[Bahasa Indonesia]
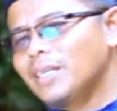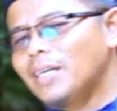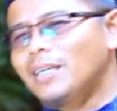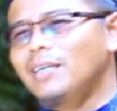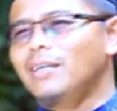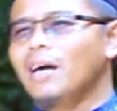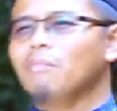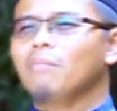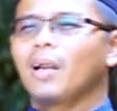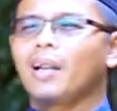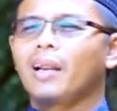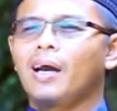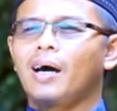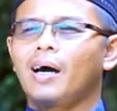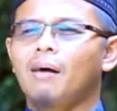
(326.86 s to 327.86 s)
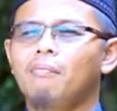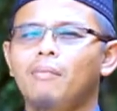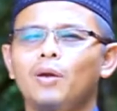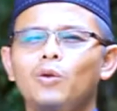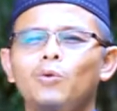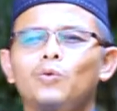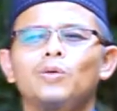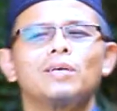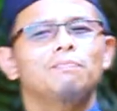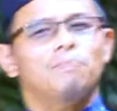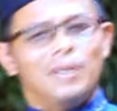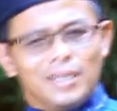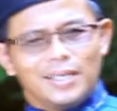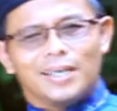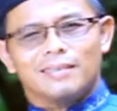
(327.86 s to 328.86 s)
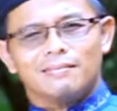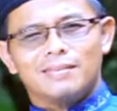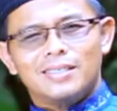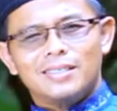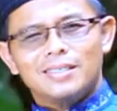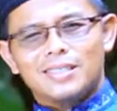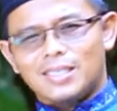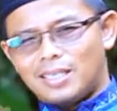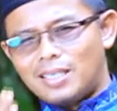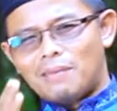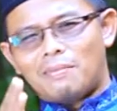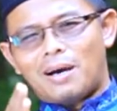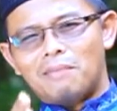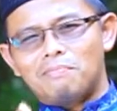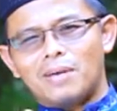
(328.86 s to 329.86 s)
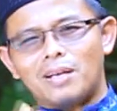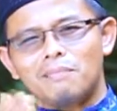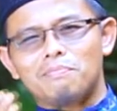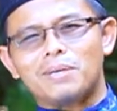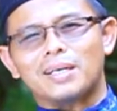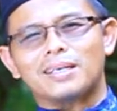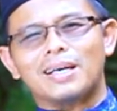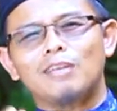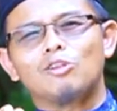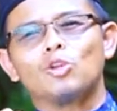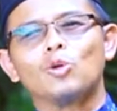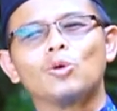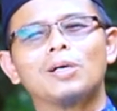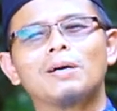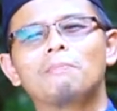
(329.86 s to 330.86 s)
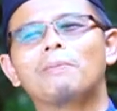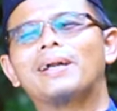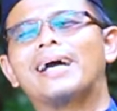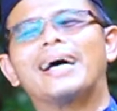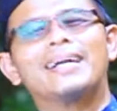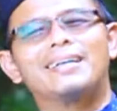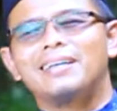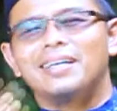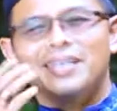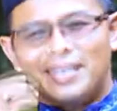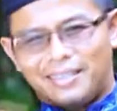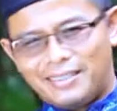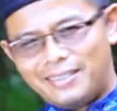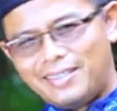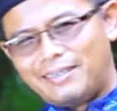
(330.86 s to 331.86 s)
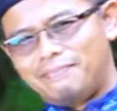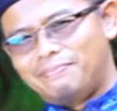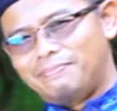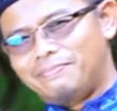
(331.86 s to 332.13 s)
Innamal a'maluna biniat. Setiap amal bergantung kepada niatnya.